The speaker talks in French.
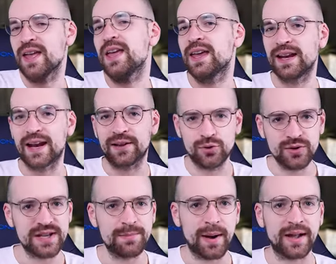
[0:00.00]
Et la
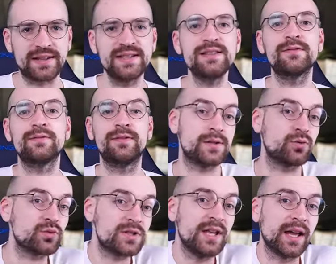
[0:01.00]
deuxième partie va être
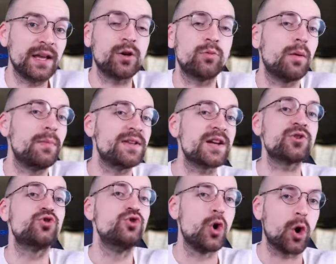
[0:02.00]
considérée comme un
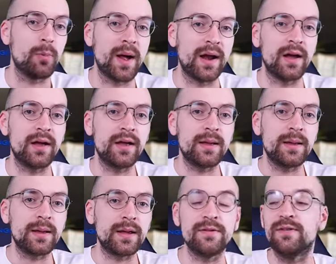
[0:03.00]
message normal,
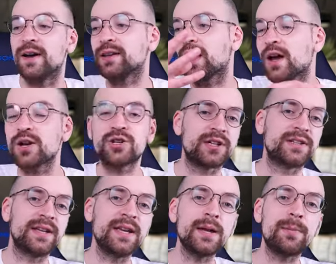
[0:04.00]
et va être
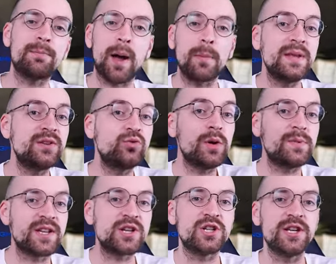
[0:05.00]
injectée parmi tous les
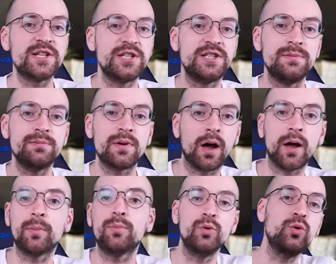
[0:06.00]
messages légitimes
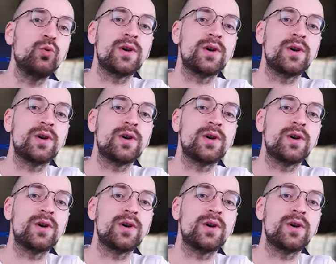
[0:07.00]
un peu au